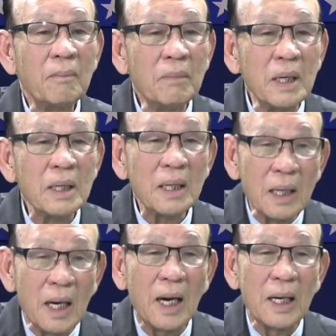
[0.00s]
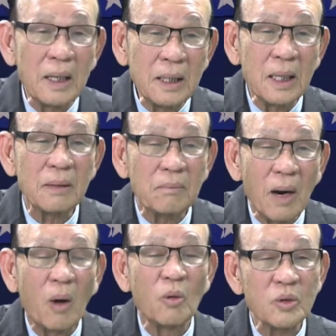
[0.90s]
mứng người những
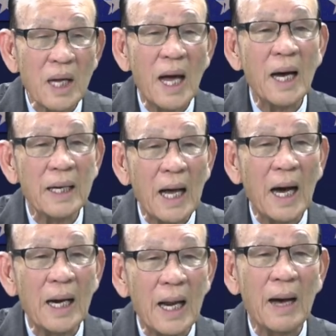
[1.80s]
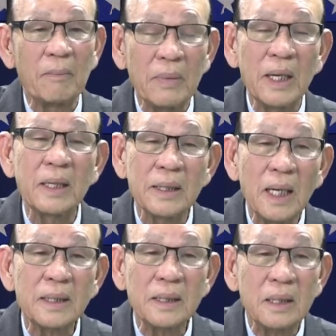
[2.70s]
màu da đã làm lên
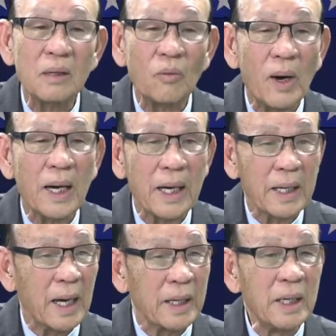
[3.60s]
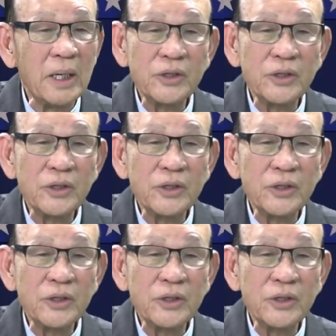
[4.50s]
đất nước Hoa Kỳ này